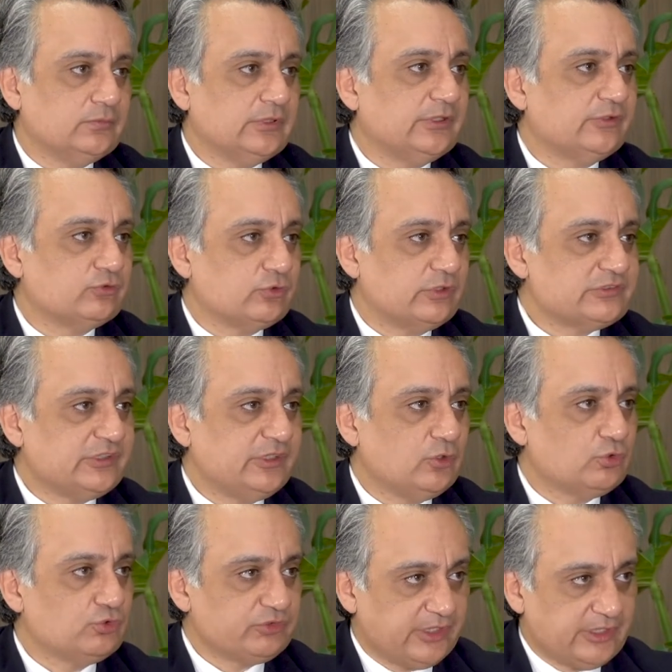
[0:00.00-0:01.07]
Esto ha
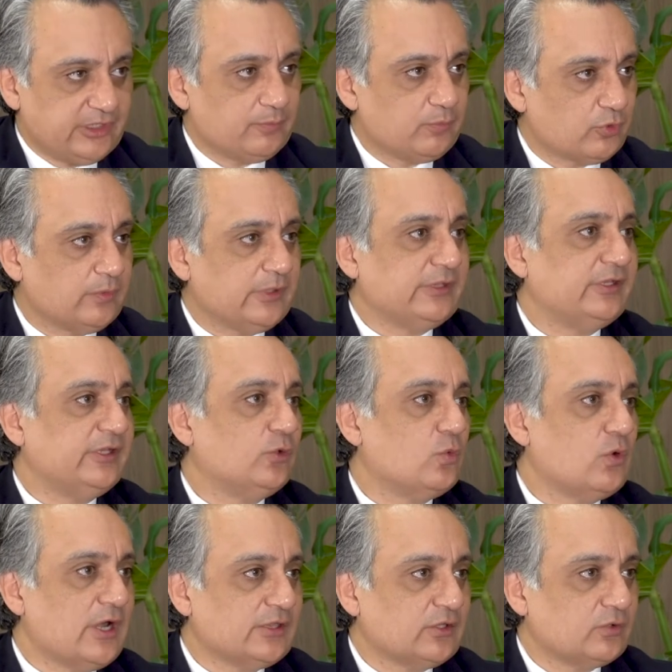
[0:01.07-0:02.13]
sido 7 por
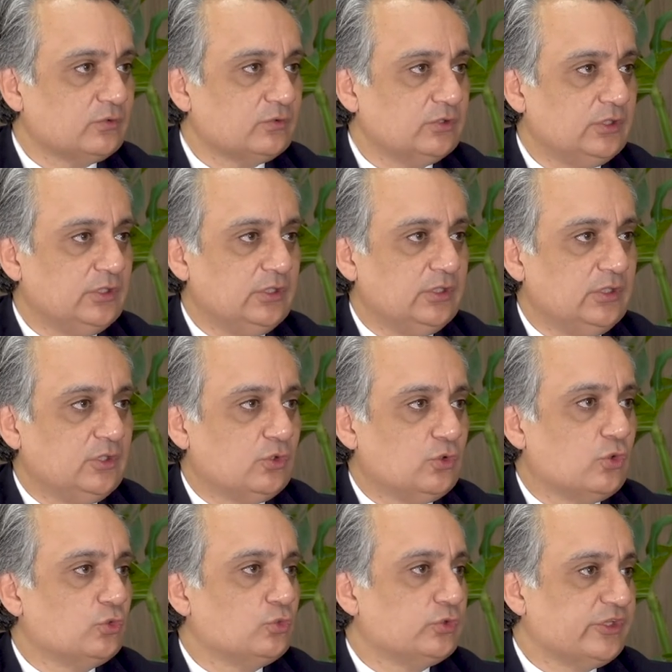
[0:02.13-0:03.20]
24,
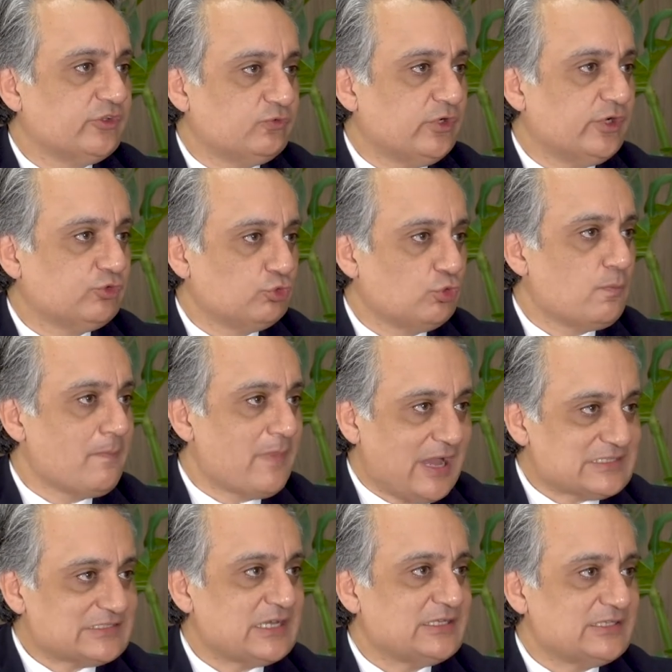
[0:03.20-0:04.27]
con un esfuerzo
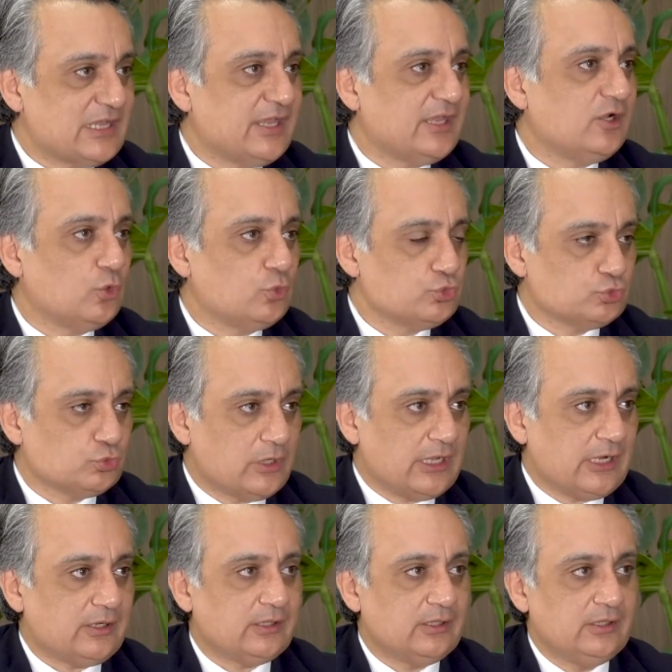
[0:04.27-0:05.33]
más allá de lo
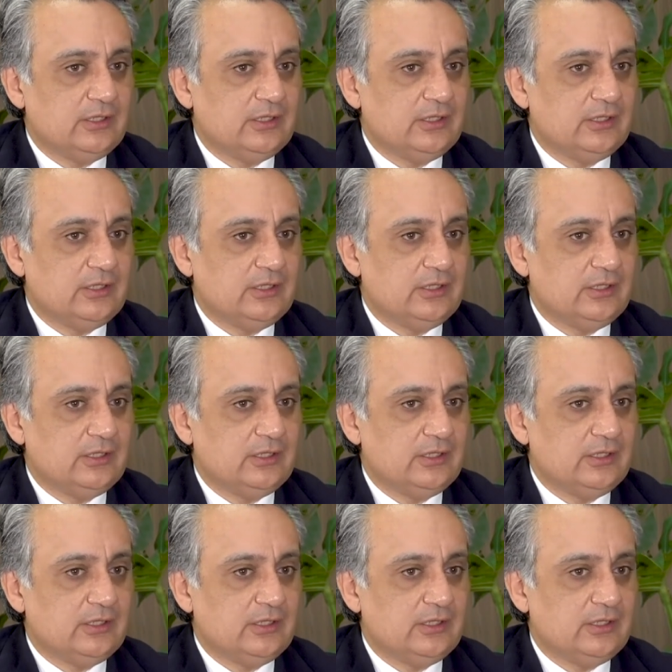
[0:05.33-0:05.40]
usual,